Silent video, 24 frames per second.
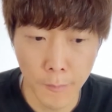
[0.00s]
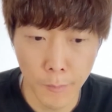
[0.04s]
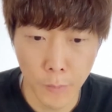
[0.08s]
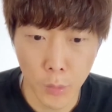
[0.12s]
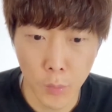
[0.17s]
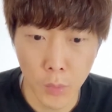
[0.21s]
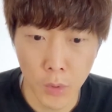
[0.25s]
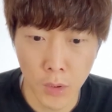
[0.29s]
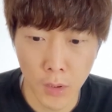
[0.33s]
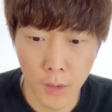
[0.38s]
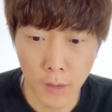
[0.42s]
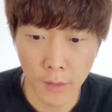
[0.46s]

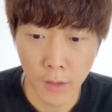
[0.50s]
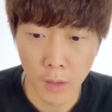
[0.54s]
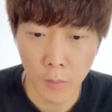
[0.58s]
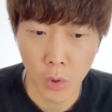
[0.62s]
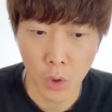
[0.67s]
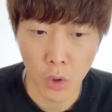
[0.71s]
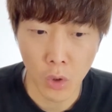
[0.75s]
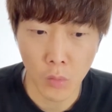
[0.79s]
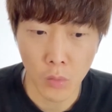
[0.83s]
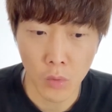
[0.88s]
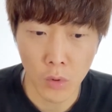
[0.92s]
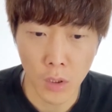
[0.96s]
부분들이 있으면
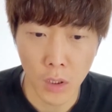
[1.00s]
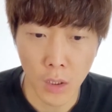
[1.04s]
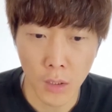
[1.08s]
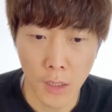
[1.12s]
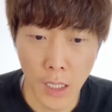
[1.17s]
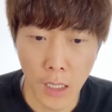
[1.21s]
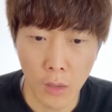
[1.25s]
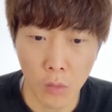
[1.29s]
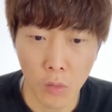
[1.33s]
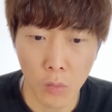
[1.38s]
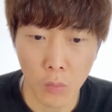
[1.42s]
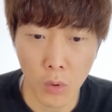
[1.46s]
여러분들이
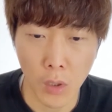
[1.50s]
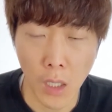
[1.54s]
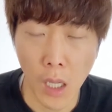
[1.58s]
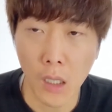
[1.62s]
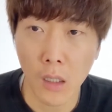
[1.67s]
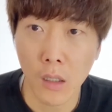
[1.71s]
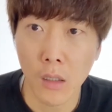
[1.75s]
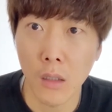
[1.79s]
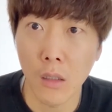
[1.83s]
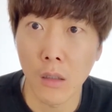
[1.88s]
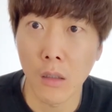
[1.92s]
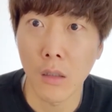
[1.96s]
따로 또
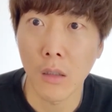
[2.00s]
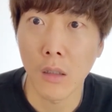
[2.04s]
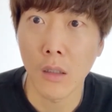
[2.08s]
댓글을